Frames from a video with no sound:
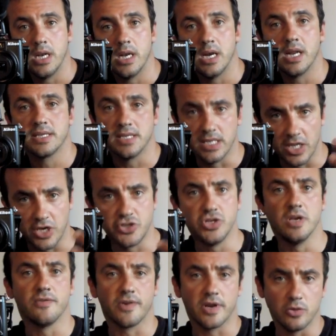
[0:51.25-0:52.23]
La
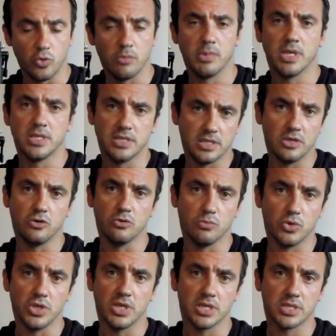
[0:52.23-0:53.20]
sinergia fra due mezzi di
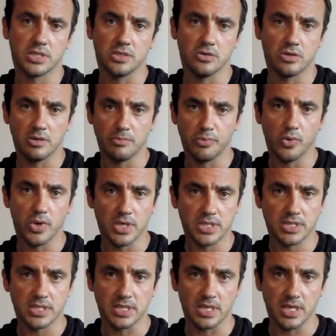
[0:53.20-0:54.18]
comunicazione può
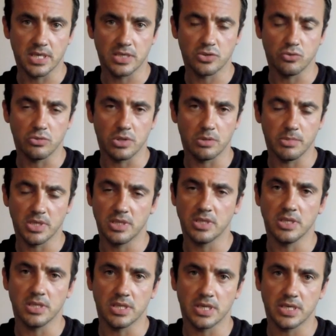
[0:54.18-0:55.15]
essere
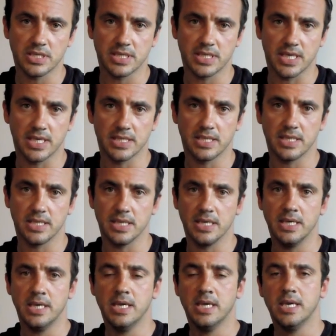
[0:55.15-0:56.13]
assolutamente
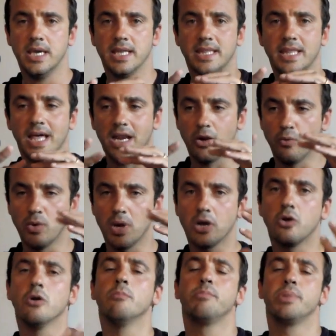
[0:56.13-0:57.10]
interessante e dare
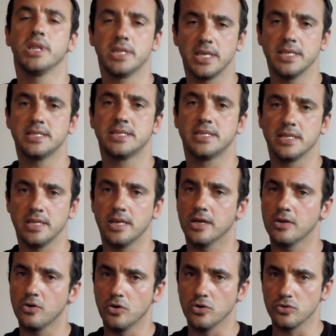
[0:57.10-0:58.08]
una completezza di
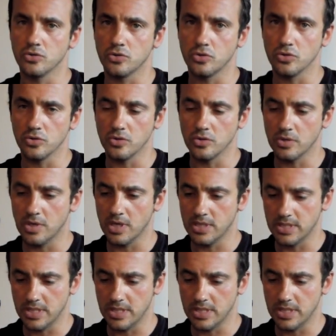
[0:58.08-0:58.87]
racconto